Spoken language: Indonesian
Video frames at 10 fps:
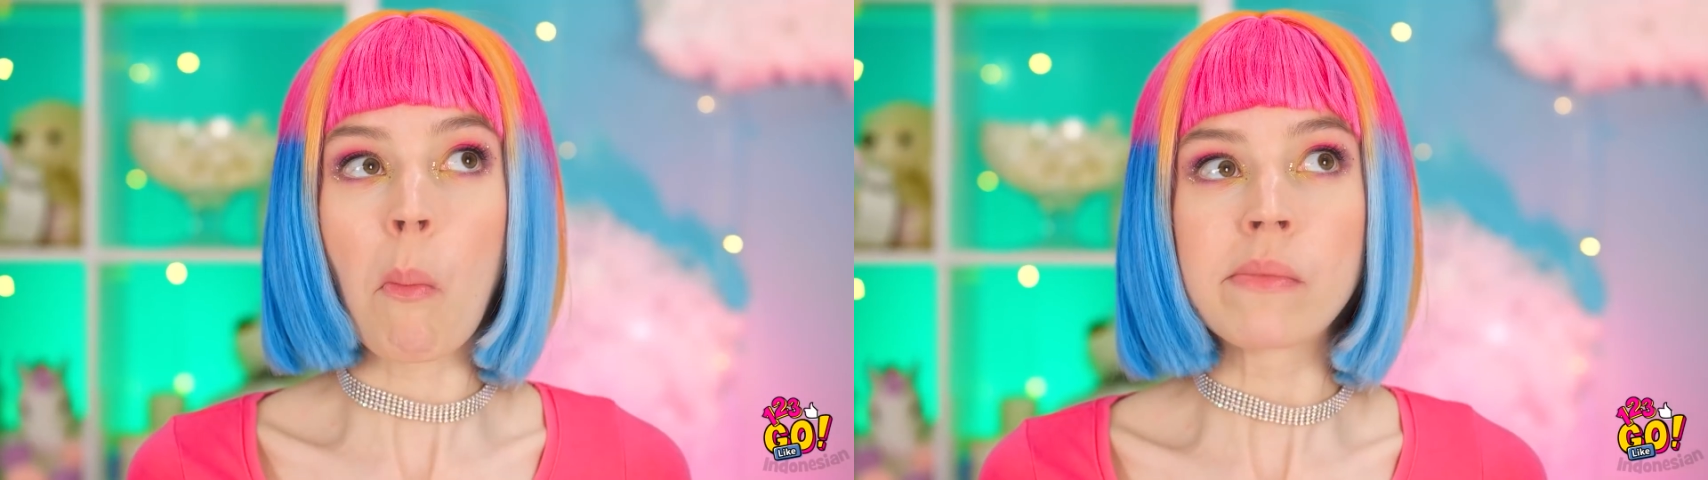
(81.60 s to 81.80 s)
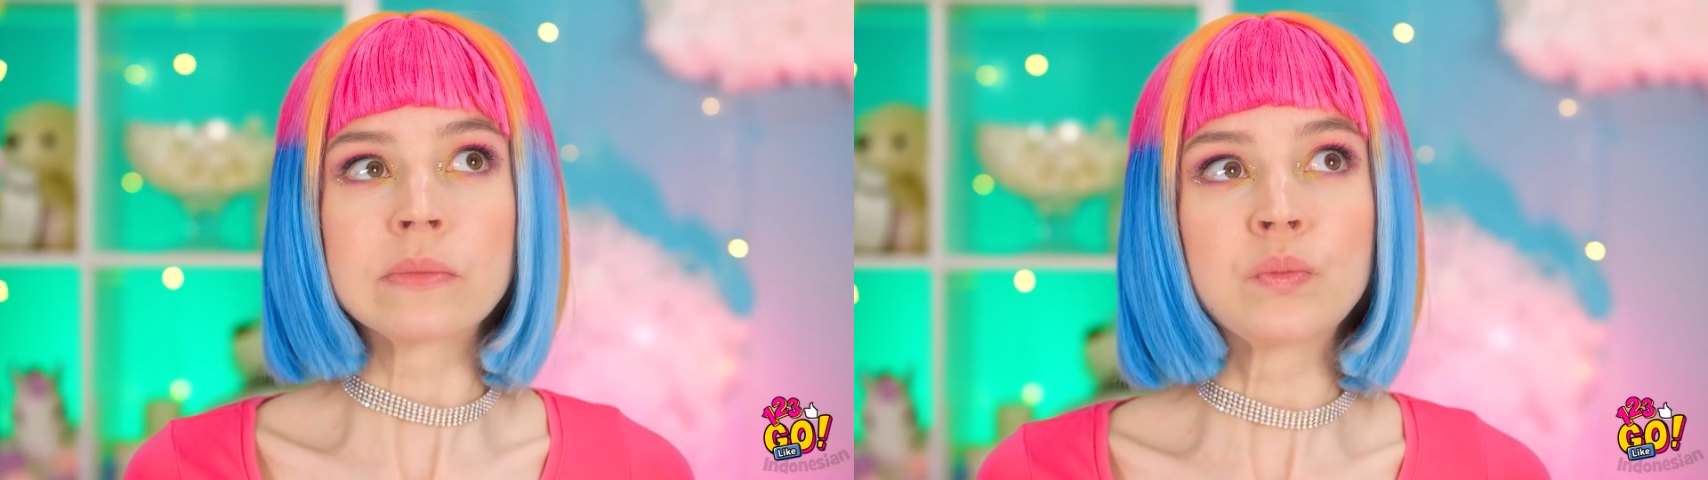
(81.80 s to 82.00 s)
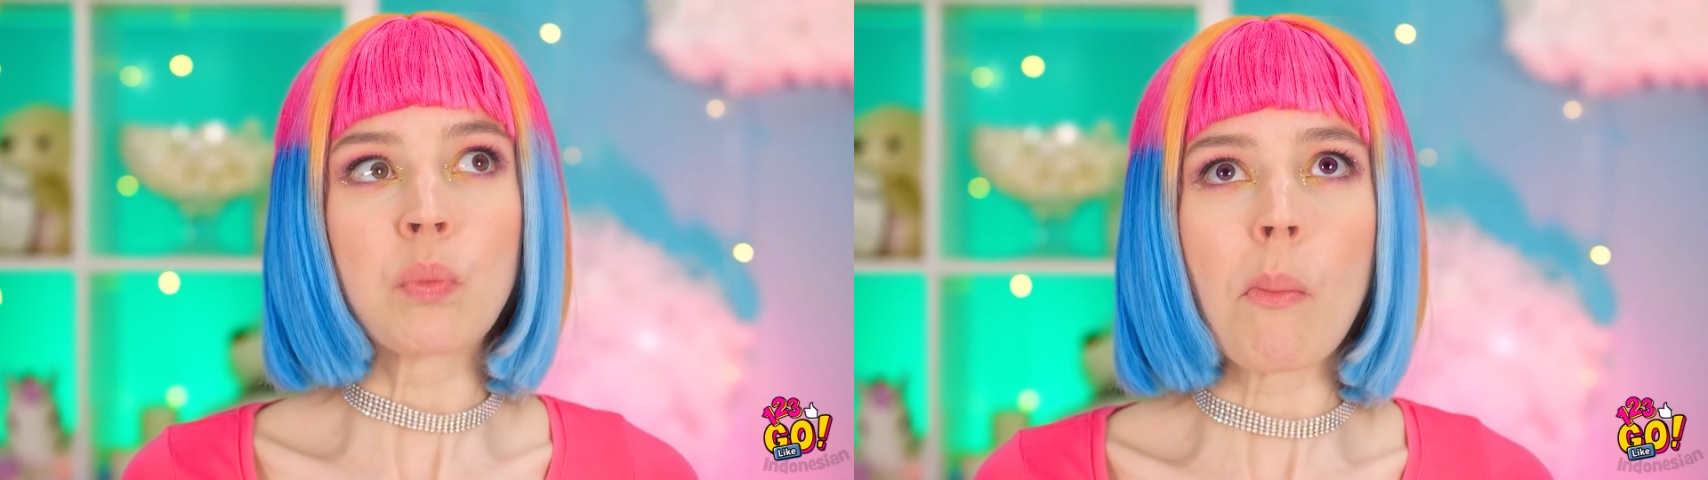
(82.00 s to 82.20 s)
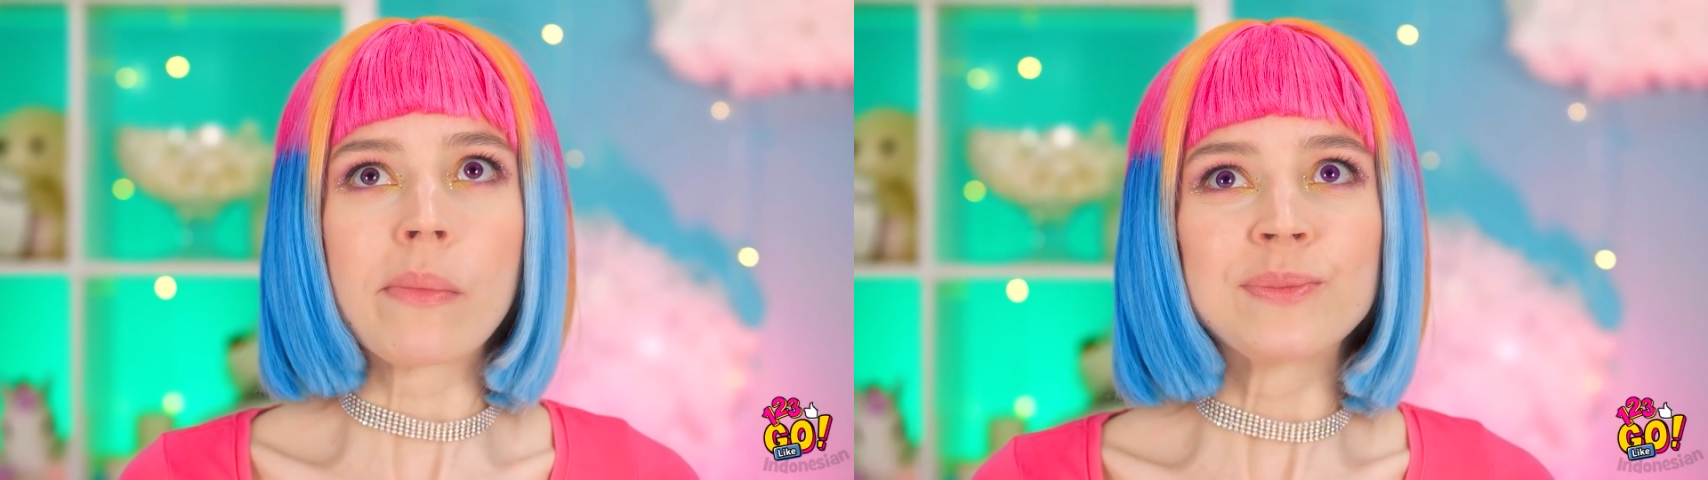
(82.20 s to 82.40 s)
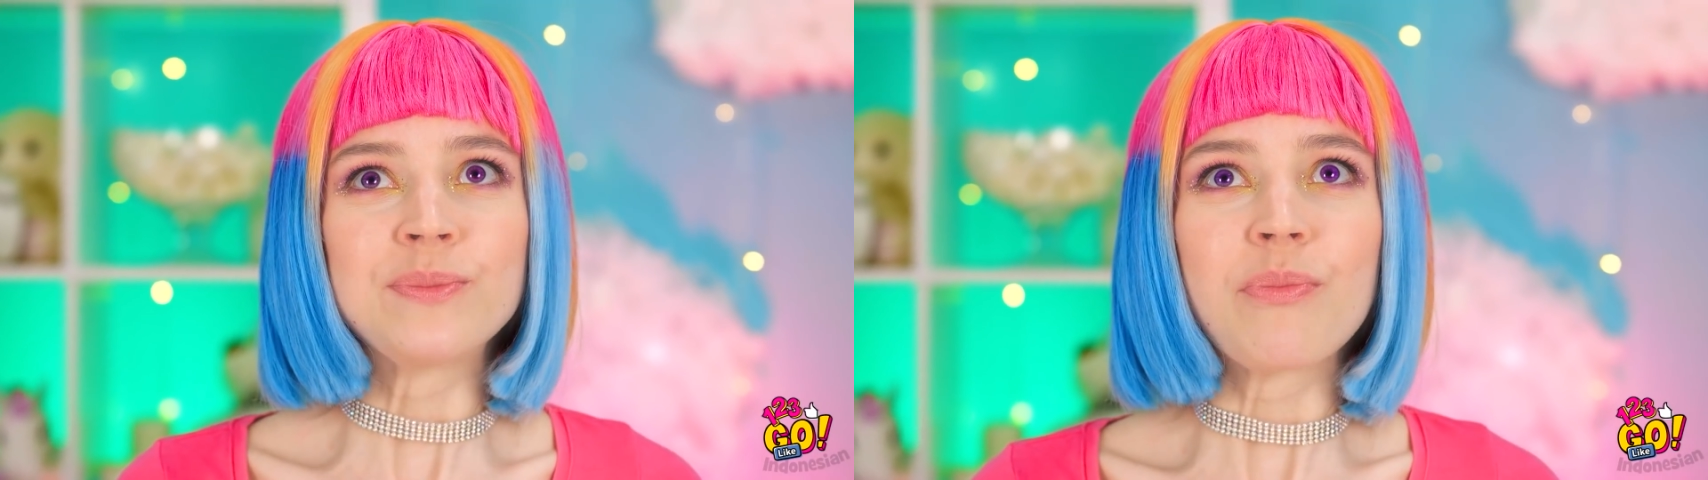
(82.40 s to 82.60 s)
Wow,
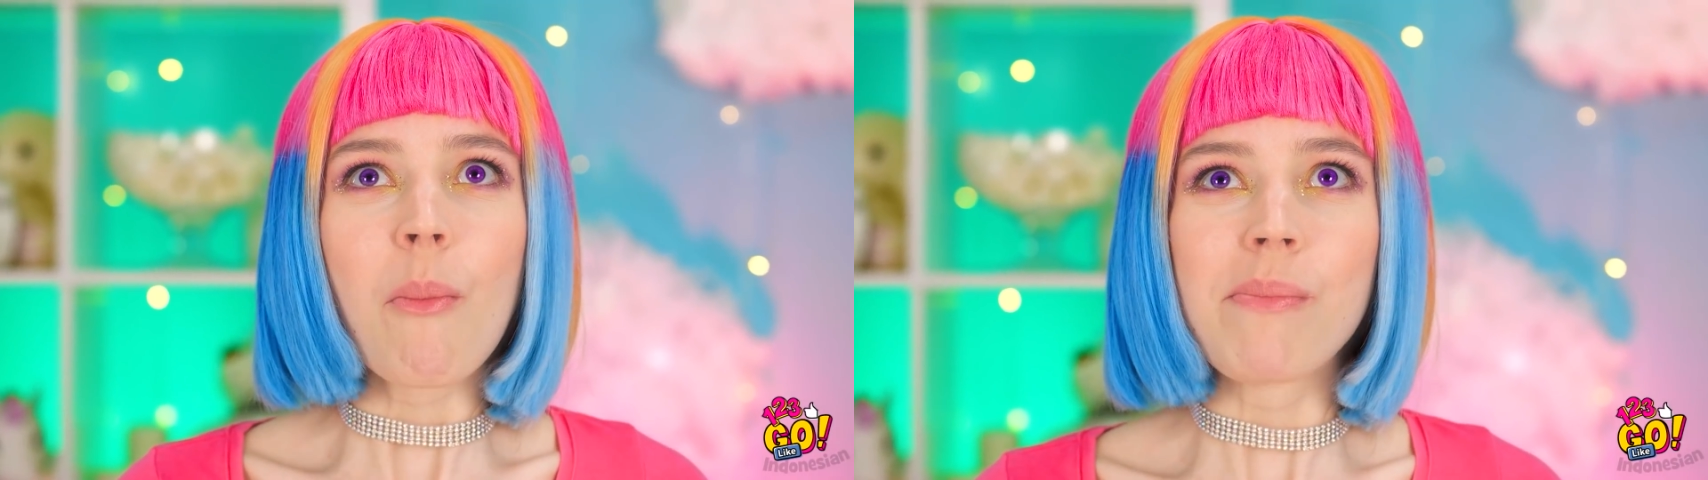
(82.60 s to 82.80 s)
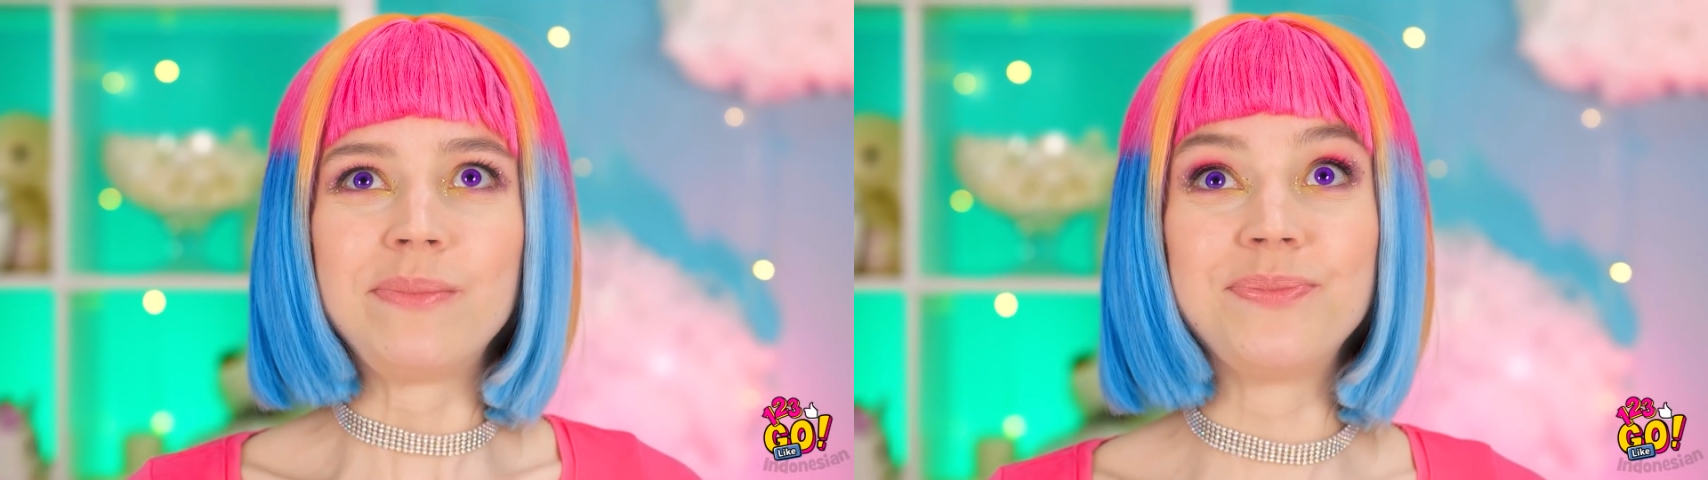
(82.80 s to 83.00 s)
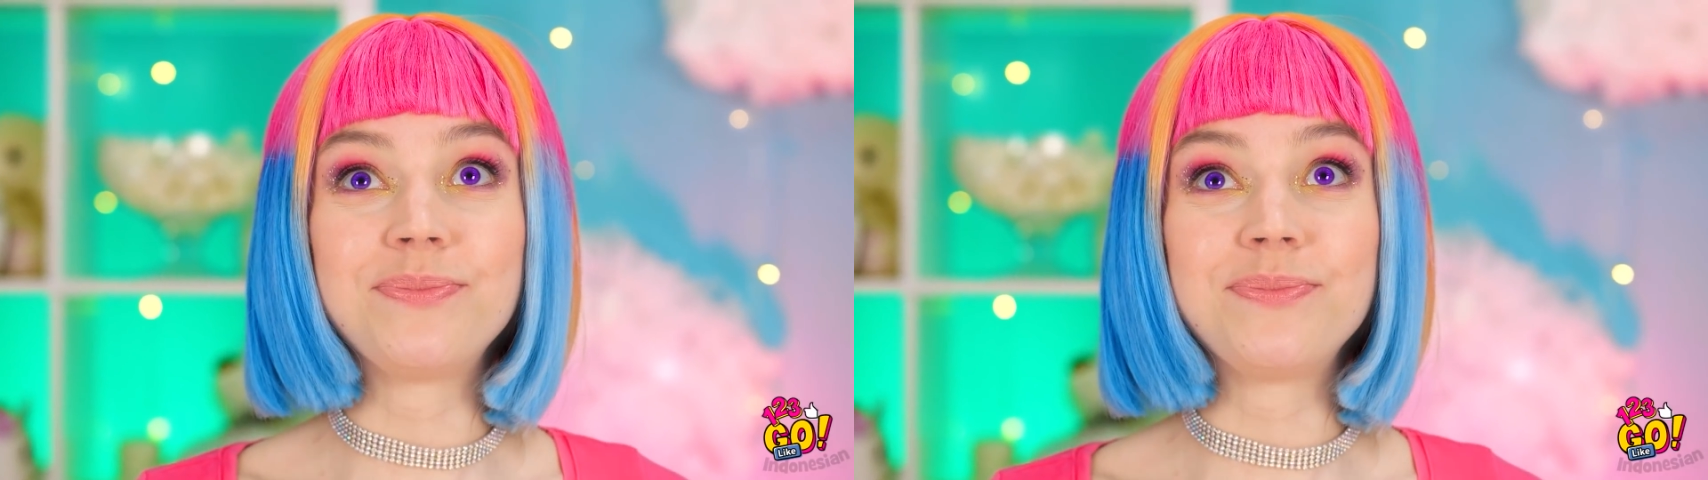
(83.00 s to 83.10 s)
semuanya